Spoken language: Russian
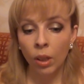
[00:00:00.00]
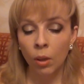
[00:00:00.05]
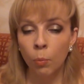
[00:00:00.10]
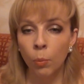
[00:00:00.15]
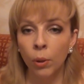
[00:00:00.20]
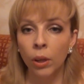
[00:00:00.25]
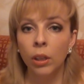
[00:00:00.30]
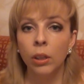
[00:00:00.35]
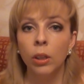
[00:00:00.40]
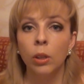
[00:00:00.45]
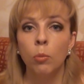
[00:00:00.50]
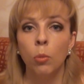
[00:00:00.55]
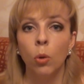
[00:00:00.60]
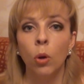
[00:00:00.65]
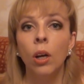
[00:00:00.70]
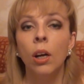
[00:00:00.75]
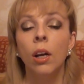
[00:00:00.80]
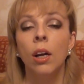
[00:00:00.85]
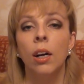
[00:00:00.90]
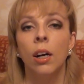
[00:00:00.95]
Поэтому
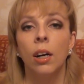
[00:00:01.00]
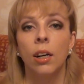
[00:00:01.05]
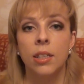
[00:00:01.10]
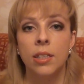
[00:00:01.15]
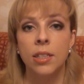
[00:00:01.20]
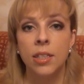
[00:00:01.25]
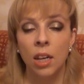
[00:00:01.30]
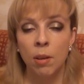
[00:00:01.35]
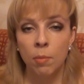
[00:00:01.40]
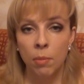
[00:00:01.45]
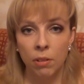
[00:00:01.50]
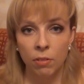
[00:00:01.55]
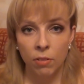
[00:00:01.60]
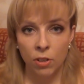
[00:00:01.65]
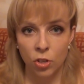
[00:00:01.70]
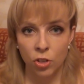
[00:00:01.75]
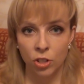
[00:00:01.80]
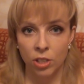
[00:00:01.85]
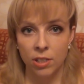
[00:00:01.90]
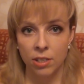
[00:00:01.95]
а самая
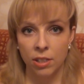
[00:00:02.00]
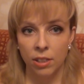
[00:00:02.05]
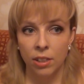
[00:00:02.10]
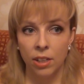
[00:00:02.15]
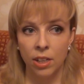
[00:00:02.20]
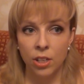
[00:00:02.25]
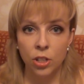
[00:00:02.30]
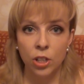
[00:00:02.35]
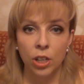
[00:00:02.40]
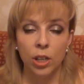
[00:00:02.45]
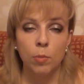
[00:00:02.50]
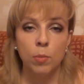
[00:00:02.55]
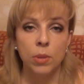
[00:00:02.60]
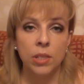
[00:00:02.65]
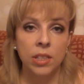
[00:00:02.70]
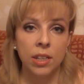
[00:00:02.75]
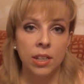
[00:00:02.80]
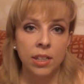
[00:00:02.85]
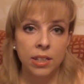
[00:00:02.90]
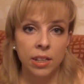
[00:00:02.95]
важная задача
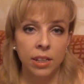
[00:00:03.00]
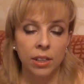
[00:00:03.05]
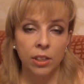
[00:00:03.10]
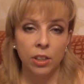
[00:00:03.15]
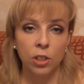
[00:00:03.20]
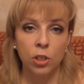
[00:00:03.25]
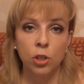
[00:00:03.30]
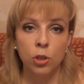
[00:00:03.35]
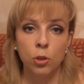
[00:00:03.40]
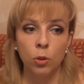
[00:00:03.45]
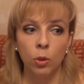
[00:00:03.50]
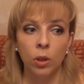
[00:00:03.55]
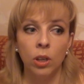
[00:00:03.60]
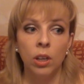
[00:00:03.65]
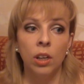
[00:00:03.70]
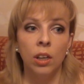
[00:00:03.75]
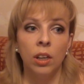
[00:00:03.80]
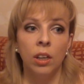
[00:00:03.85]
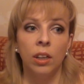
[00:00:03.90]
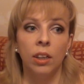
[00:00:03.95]
обязательно еще
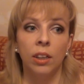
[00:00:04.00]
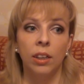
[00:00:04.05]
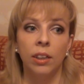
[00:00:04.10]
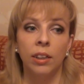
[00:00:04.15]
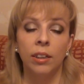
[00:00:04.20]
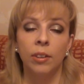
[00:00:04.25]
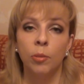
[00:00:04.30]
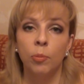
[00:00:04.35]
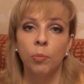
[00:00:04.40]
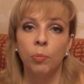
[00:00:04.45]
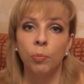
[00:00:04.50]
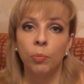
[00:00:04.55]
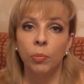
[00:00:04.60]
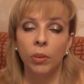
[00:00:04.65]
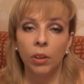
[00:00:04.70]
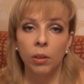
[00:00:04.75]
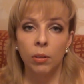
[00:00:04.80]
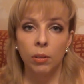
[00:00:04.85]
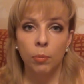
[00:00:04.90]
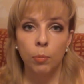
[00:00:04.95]
а,
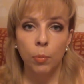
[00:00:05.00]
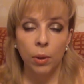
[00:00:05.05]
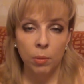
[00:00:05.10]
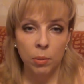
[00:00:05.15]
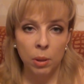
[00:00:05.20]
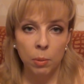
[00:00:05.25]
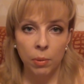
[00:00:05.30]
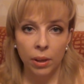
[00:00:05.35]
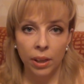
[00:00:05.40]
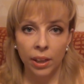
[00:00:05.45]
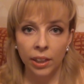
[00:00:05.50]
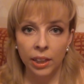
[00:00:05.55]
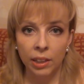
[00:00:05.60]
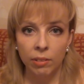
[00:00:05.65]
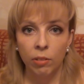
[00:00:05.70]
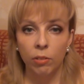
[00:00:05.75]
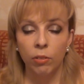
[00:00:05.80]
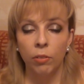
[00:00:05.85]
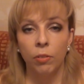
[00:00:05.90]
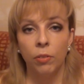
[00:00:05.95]
Помимо
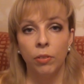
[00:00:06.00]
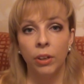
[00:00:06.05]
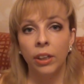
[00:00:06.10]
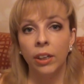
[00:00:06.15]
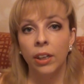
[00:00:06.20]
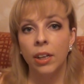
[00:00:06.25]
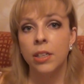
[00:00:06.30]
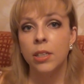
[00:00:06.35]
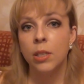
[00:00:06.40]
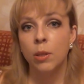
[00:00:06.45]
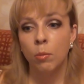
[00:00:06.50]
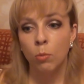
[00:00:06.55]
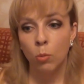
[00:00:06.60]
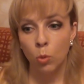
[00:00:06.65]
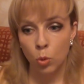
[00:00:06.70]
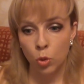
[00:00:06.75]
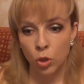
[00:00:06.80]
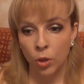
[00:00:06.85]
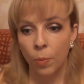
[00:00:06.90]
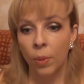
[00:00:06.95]
этого вовлекайте
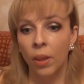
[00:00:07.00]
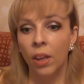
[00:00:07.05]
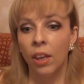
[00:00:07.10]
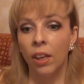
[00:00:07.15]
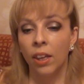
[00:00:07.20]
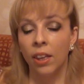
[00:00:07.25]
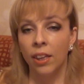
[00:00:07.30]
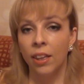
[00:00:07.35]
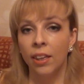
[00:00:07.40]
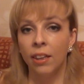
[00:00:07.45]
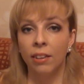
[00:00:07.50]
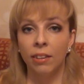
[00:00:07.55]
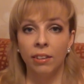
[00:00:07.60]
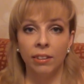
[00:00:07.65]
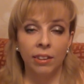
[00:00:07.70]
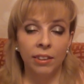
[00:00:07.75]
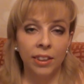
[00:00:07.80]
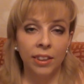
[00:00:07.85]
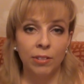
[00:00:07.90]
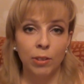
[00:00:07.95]
мужа. И, э,
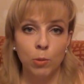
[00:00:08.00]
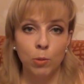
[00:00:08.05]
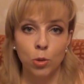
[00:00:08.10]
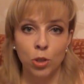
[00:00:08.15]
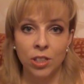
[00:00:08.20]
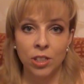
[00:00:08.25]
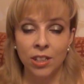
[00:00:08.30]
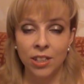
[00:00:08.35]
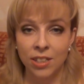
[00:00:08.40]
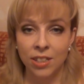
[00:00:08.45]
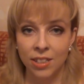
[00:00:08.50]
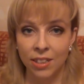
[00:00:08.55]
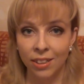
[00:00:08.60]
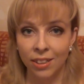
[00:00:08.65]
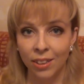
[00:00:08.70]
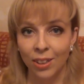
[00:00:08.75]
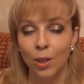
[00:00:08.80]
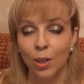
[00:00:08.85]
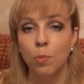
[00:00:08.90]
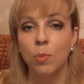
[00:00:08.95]
как я вам уже
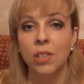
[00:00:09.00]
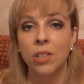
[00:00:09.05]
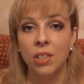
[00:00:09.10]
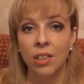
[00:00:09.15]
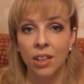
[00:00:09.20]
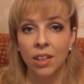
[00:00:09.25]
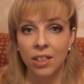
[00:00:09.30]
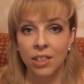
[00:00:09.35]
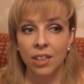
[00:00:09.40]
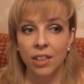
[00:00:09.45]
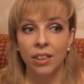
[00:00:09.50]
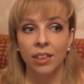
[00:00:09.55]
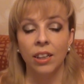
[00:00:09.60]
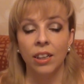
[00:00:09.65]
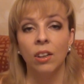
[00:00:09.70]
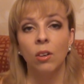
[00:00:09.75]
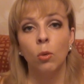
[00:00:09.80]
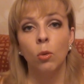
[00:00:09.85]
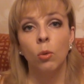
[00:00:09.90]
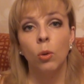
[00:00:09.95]
сказала,
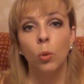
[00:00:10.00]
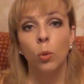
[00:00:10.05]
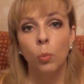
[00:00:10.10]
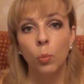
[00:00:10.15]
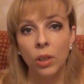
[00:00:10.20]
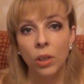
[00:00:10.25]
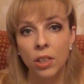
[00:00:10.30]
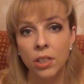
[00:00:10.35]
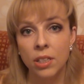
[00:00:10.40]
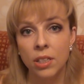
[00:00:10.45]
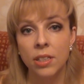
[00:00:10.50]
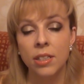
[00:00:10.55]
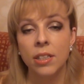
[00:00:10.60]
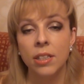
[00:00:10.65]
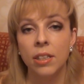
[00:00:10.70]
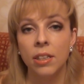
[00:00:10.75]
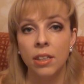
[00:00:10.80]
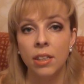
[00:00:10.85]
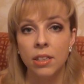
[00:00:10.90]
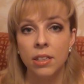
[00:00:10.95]
обязательно любите,
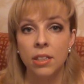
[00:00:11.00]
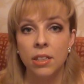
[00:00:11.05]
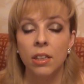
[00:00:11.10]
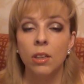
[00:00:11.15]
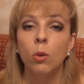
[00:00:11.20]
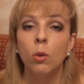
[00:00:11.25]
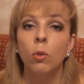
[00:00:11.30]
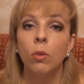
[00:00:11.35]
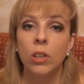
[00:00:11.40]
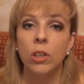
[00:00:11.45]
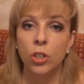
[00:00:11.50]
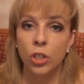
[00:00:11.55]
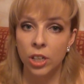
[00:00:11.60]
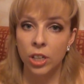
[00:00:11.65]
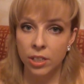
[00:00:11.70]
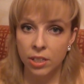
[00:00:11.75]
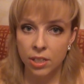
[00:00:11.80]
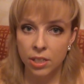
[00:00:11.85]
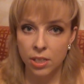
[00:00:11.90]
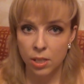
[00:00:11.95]
цените и
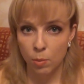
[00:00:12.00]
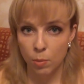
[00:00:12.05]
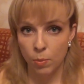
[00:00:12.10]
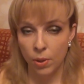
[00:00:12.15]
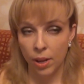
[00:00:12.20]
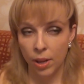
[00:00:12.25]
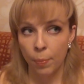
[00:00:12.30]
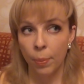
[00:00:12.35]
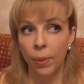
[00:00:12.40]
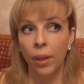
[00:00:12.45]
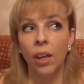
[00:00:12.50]
уважайте себя.